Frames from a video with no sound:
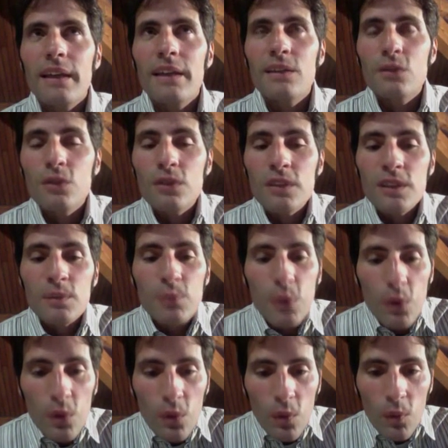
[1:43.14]
Et ceci
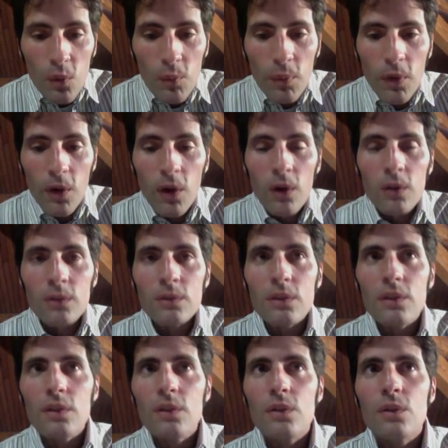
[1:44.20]
pour
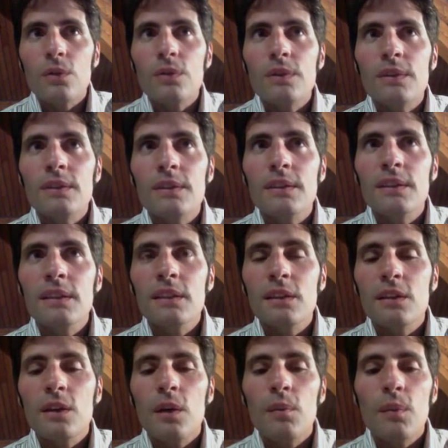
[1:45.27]
comprendre
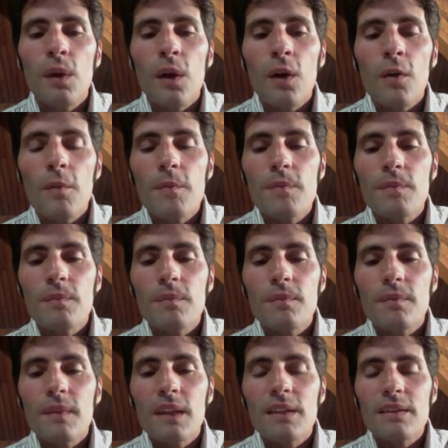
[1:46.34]
aussi comment
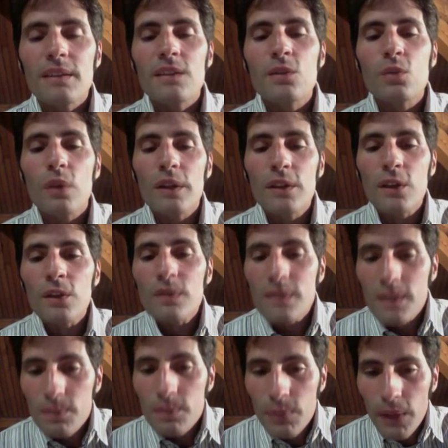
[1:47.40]
ces
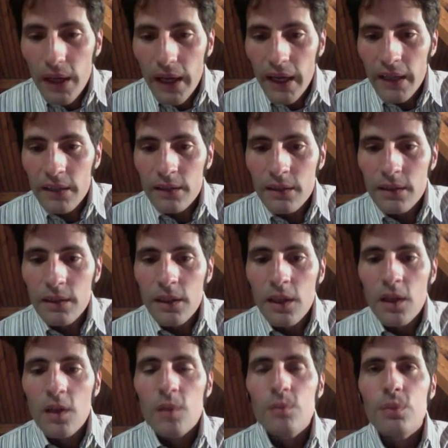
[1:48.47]
soignants s'y prennent
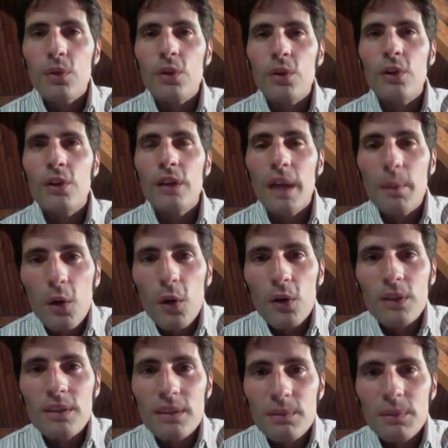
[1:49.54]
pour que la
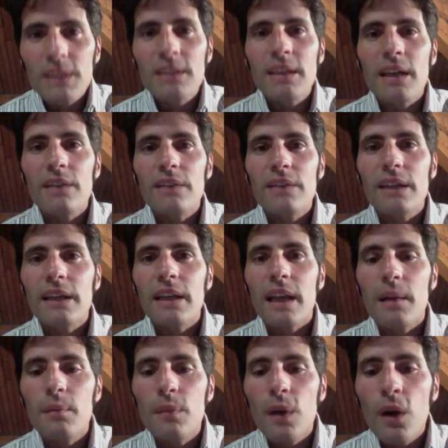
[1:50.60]
proximité avec
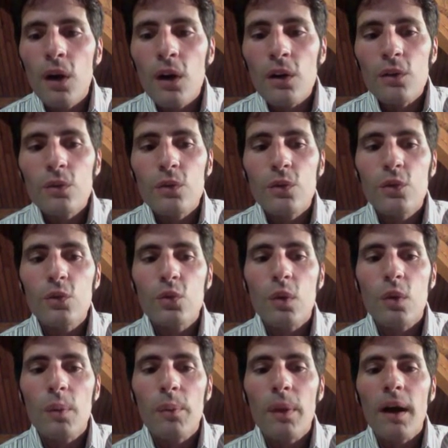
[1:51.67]
la mort ne
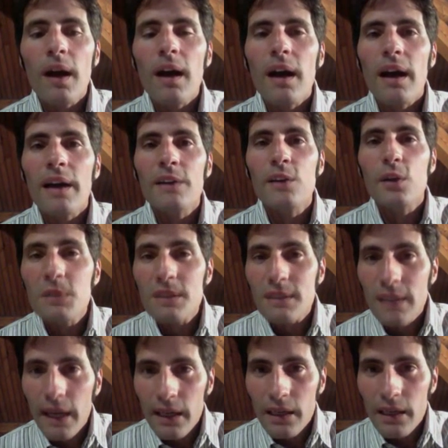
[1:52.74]
soit pas un
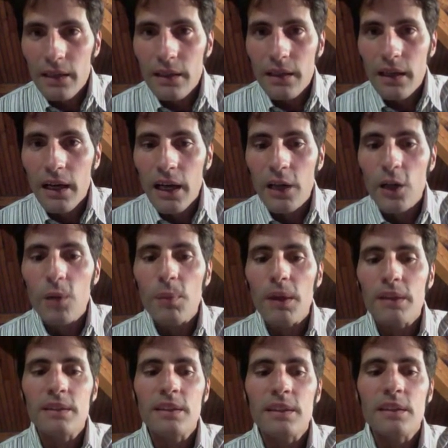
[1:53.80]
obstacle à leur
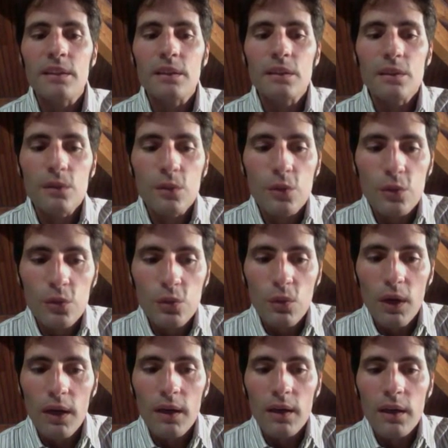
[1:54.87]
pratique de
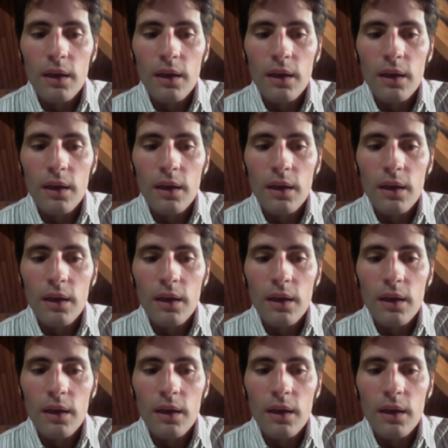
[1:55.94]
soins.